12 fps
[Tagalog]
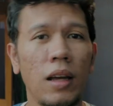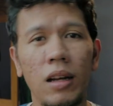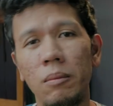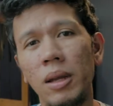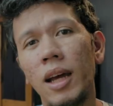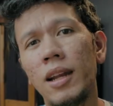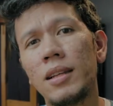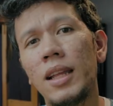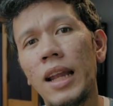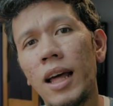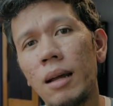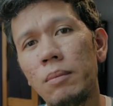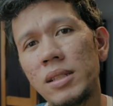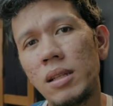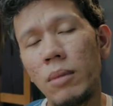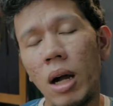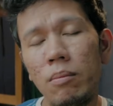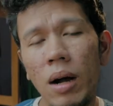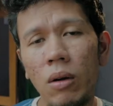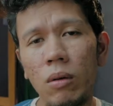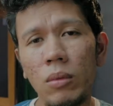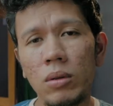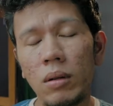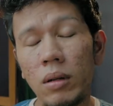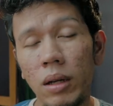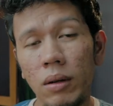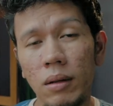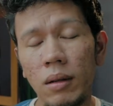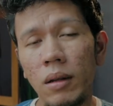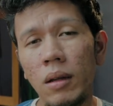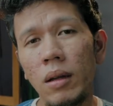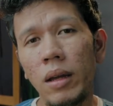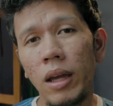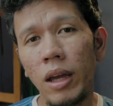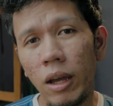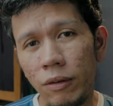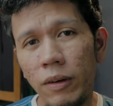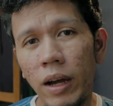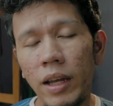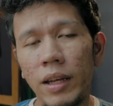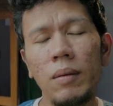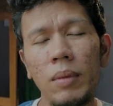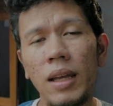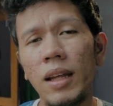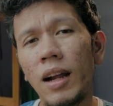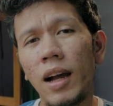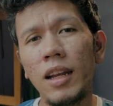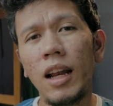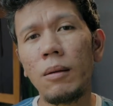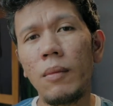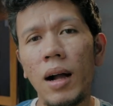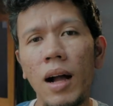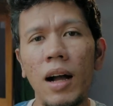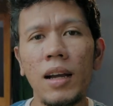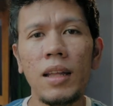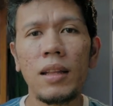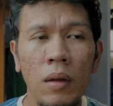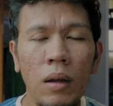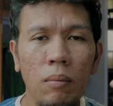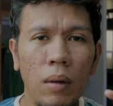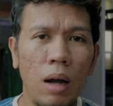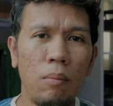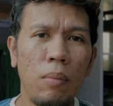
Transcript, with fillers: karamihan ng nilalabas ng mga bagong motor ngayon, FI na bihira ka na lang makakakita ng mga